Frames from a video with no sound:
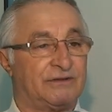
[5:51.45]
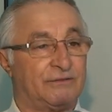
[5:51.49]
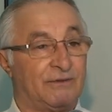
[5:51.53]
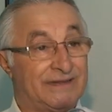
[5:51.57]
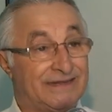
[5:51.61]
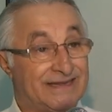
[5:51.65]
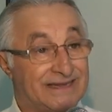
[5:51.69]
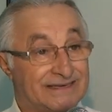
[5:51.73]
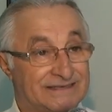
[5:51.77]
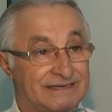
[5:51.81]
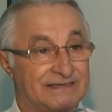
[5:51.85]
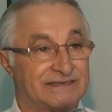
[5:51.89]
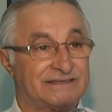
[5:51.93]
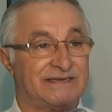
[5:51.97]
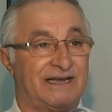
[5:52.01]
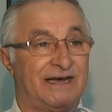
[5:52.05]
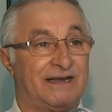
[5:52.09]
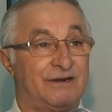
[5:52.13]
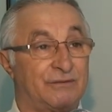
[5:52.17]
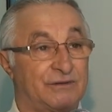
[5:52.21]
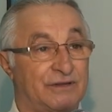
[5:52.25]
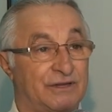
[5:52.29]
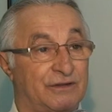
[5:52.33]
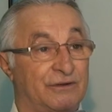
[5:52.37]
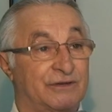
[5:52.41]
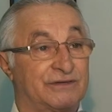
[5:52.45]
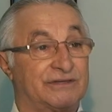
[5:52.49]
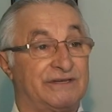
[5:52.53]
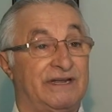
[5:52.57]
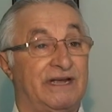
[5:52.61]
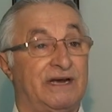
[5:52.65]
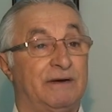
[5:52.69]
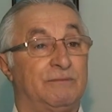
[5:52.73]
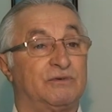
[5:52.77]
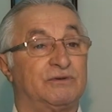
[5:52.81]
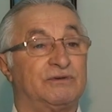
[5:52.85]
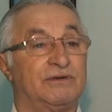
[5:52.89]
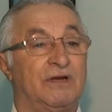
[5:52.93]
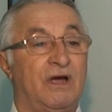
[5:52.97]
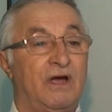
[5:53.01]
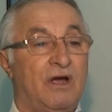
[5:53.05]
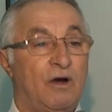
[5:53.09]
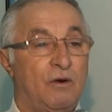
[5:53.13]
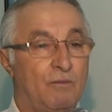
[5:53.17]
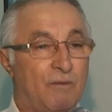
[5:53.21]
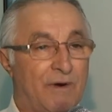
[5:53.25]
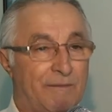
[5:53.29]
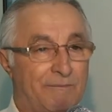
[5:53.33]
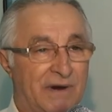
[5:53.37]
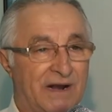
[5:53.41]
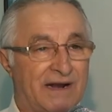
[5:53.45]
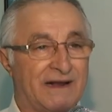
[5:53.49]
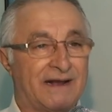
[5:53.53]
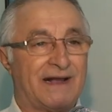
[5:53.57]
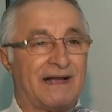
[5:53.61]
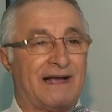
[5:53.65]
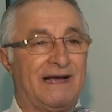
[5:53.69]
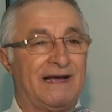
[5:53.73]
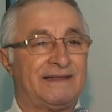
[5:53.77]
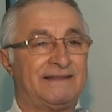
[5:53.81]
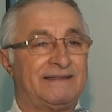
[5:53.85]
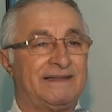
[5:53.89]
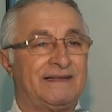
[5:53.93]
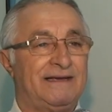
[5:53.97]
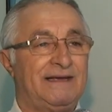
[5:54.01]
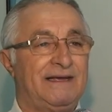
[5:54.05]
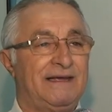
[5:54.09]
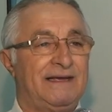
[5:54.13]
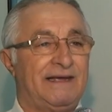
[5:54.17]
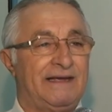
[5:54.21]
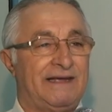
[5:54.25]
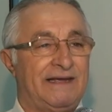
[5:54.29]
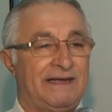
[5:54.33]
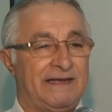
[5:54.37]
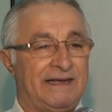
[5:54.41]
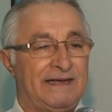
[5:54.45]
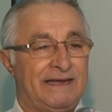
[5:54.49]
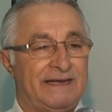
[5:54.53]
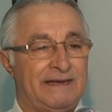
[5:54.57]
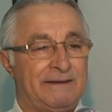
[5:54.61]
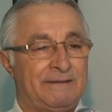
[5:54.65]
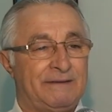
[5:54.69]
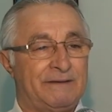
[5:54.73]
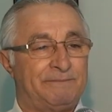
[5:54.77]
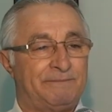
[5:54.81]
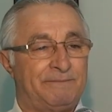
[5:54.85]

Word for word: Então é necessário que nós tenhamos uma bancada é,